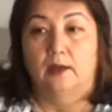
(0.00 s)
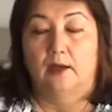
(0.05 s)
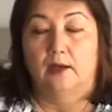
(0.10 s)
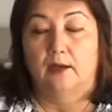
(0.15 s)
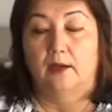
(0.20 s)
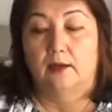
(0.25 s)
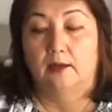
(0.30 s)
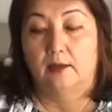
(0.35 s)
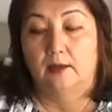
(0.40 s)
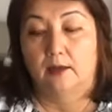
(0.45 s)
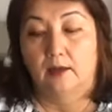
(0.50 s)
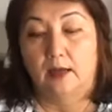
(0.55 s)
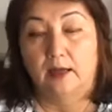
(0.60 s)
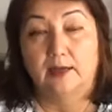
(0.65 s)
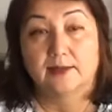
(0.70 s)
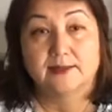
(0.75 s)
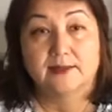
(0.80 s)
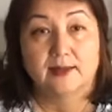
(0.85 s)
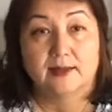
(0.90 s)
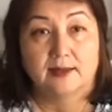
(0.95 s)
а,
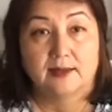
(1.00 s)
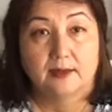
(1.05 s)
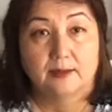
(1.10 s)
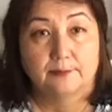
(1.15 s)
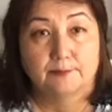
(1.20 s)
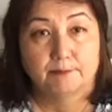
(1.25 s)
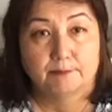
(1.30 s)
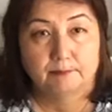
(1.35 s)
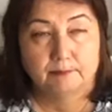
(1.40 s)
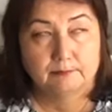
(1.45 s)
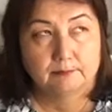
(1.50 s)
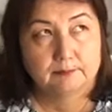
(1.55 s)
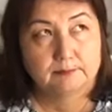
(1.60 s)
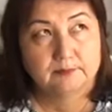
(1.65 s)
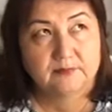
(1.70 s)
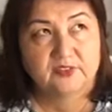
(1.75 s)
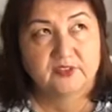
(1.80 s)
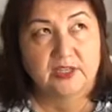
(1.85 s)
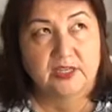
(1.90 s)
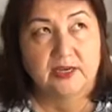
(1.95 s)
а, а,
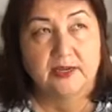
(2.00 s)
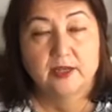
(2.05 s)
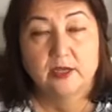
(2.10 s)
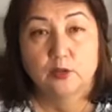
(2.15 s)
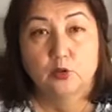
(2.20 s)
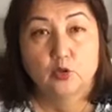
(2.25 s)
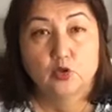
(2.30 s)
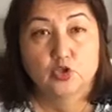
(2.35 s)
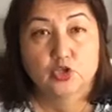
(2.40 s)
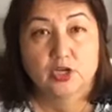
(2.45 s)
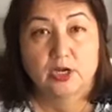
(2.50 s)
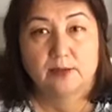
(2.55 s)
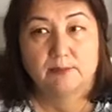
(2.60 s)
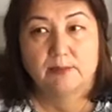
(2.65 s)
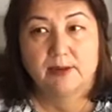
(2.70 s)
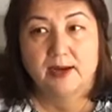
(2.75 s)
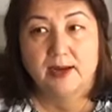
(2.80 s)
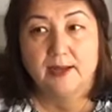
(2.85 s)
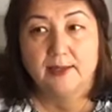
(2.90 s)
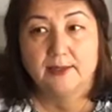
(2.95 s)
вторая ложь о
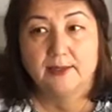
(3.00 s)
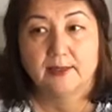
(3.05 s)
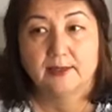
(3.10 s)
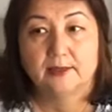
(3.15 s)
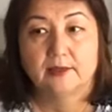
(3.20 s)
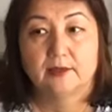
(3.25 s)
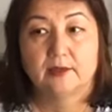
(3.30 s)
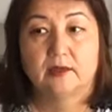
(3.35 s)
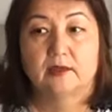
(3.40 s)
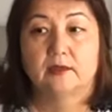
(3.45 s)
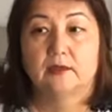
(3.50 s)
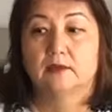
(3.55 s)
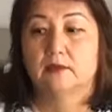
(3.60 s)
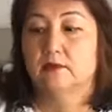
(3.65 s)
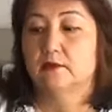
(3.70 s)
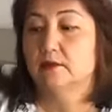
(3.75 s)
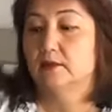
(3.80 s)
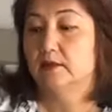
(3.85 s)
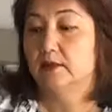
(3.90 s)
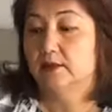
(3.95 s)
браке
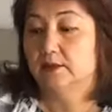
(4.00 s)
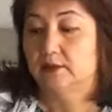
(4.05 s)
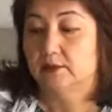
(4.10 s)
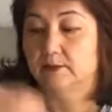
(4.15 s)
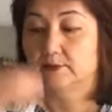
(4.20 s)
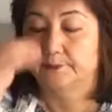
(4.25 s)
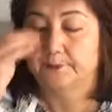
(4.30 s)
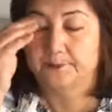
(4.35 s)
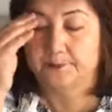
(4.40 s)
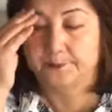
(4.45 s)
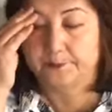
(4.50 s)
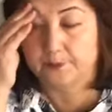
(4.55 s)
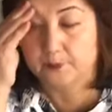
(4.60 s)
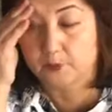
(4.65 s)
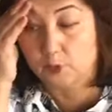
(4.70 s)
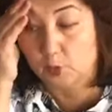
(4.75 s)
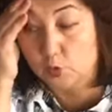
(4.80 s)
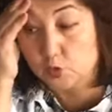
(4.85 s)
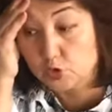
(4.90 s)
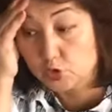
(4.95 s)
э, это
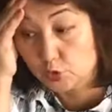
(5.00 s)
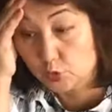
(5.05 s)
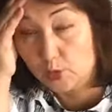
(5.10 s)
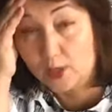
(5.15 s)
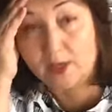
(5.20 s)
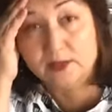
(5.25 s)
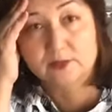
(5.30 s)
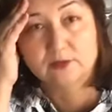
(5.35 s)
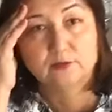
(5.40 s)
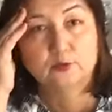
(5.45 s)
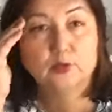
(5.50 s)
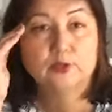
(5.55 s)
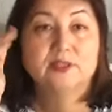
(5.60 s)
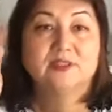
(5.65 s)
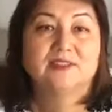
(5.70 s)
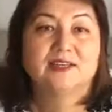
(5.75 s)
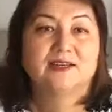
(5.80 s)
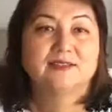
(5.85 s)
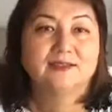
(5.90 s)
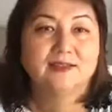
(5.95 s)
то, что
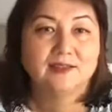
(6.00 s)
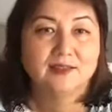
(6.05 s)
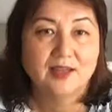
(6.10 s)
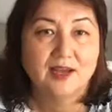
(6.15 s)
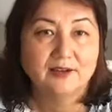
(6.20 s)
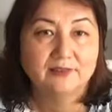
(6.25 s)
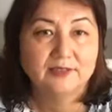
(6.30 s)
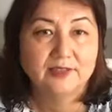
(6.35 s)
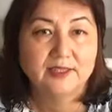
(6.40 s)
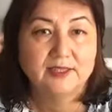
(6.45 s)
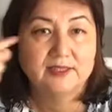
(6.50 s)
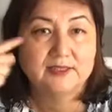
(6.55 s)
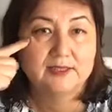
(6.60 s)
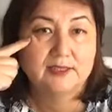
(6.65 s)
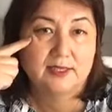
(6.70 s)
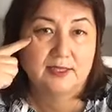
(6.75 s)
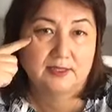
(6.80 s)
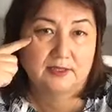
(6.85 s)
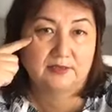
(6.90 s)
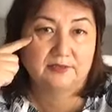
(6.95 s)
отводит от главной
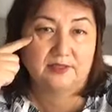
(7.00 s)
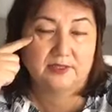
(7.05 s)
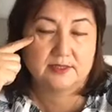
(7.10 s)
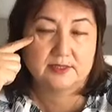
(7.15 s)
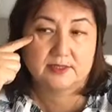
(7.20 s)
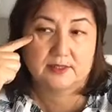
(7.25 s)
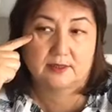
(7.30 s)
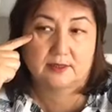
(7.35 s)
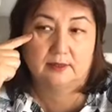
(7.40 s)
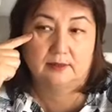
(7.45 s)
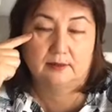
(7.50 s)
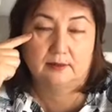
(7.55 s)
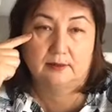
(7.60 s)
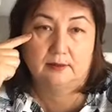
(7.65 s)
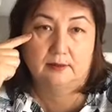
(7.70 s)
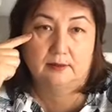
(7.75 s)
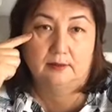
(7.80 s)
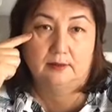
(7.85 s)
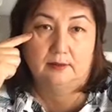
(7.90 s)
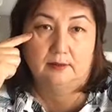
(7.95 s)
идеи Творца.
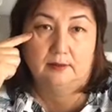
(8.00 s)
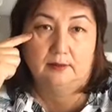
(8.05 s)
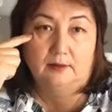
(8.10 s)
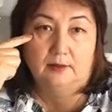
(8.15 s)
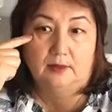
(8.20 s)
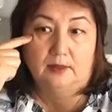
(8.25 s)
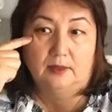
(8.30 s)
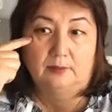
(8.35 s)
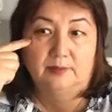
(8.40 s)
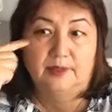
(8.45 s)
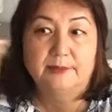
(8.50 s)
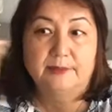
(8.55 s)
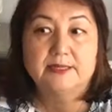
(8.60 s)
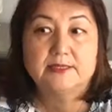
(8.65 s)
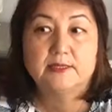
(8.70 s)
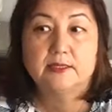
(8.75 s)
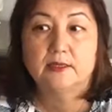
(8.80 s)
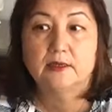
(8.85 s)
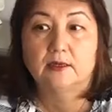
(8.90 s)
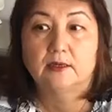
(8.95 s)

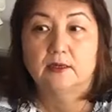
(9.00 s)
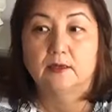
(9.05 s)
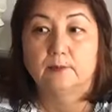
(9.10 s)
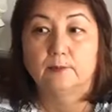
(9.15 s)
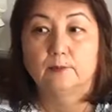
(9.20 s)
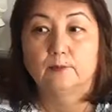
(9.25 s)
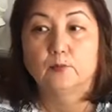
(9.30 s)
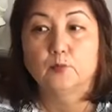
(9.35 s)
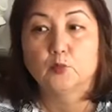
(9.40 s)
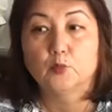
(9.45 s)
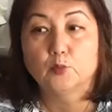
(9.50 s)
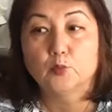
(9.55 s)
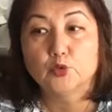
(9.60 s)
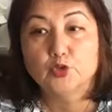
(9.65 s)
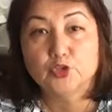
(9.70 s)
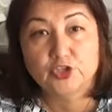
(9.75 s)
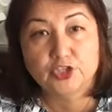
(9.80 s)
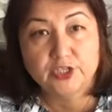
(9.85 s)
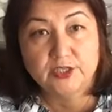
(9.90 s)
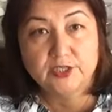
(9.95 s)
Понимаете, э,
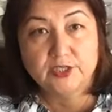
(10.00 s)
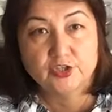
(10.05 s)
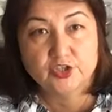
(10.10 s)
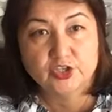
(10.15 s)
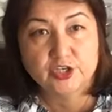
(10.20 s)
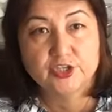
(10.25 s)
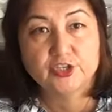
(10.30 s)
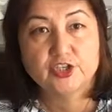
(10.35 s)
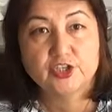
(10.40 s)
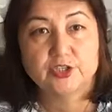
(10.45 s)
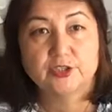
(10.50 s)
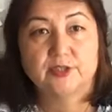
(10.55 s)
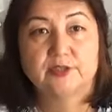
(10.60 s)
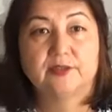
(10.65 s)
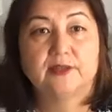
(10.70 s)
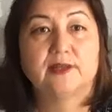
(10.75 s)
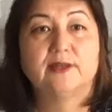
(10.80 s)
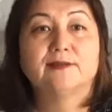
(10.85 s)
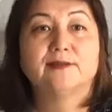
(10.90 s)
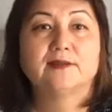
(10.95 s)
мужчине женщина
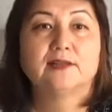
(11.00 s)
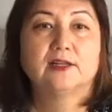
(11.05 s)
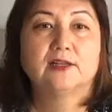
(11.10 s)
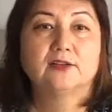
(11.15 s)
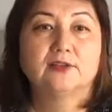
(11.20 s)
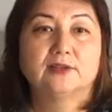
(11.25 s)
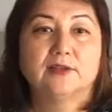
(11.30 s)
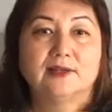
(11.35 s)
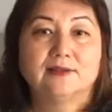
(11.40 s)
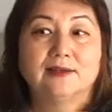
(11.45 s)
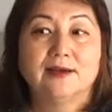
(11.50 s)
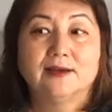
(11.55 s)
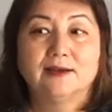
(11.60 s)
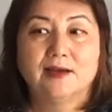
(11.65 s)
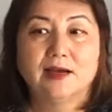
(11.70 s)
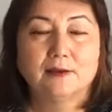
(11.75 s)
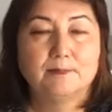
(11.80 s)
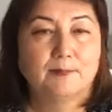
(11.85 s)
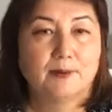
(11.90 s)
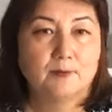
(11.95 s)
дана
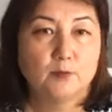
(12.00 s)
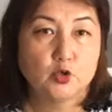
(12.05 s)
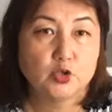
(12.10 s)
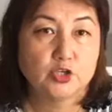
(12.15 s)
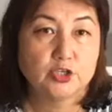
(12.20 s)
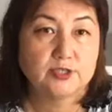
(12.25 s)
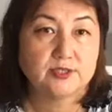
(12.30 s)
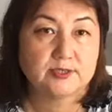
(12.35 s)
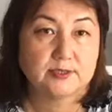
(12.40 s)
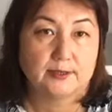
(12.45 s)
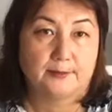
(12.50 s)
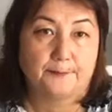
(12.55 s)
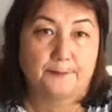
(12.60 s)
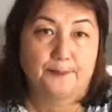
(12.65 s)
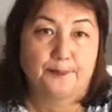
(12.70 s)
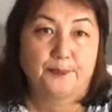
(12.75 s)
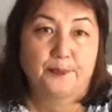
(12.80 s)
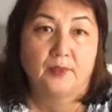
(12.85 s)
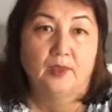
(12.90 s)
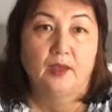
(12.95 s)
как помощница –